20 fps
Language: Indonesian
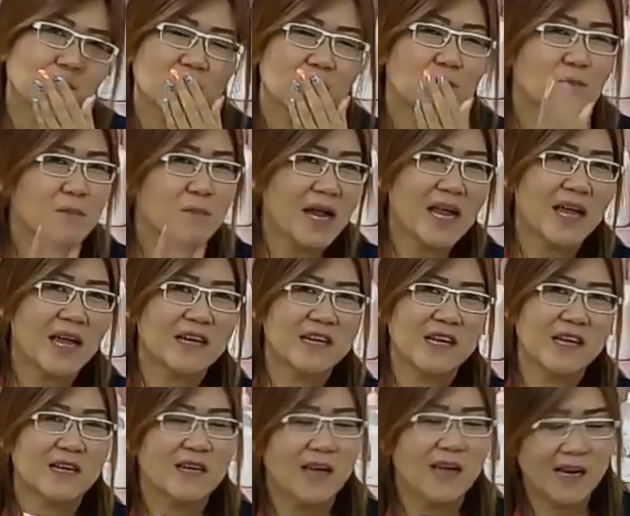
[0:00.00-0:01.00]
Sumpah ya ini
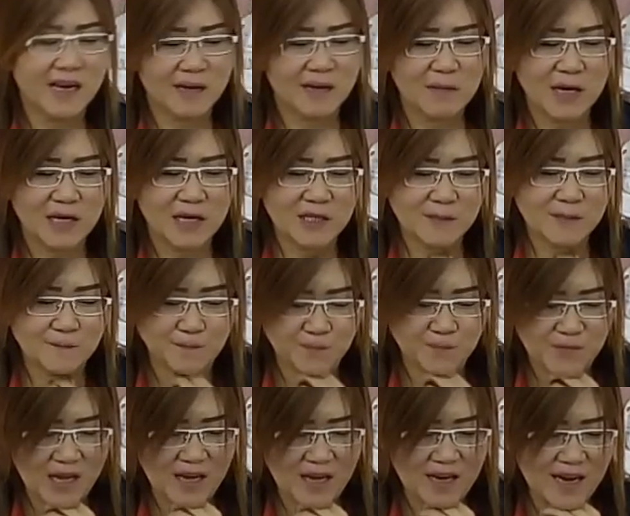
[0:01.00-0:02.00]
enak banget
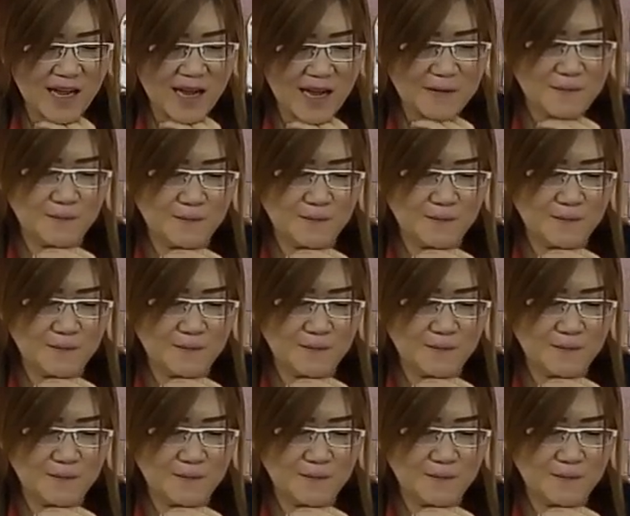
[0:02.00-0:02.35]
karena